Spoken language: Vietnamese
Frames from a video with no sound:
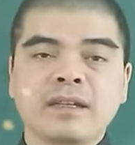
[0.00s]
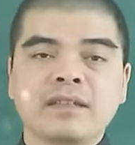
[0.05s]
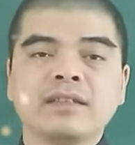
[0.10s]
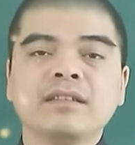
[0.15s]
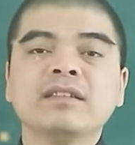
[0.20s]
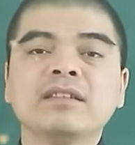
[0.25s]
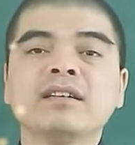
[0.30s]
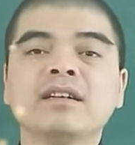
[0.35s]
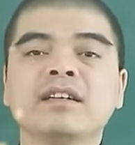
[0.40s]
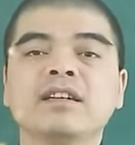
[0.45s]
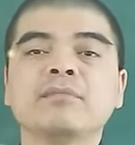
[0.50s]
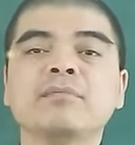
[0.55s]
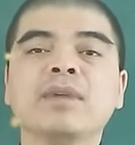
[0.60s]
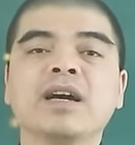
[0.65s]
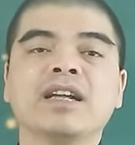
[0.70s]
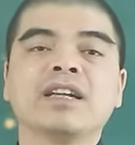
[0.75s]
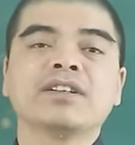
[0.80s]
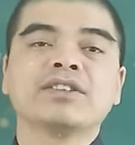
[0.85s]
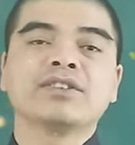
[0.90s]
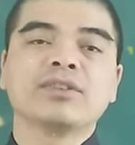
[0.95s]
những người được
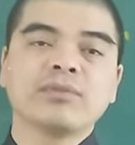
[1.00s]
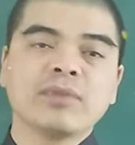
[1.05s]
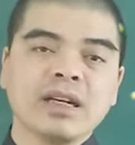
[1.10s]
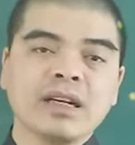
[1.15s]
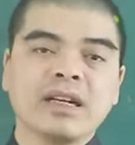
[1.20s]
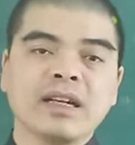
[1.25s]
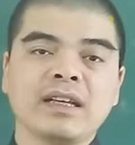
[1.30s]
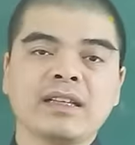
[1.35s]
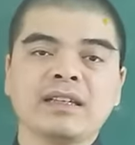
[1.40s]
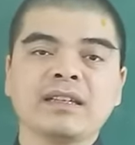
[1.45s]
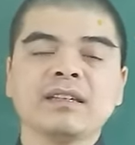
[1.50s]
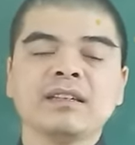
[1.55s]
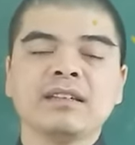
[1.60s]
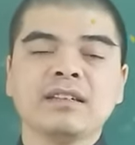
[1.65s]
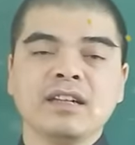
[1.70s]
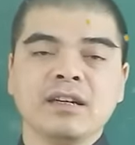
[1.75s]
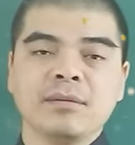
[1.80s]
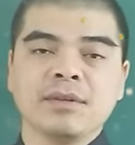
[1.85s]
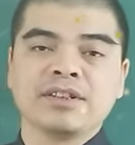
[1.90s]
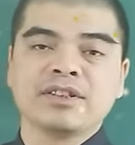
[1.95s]
mời đến sông đất là những
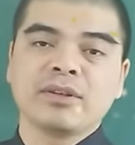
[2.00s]
người mà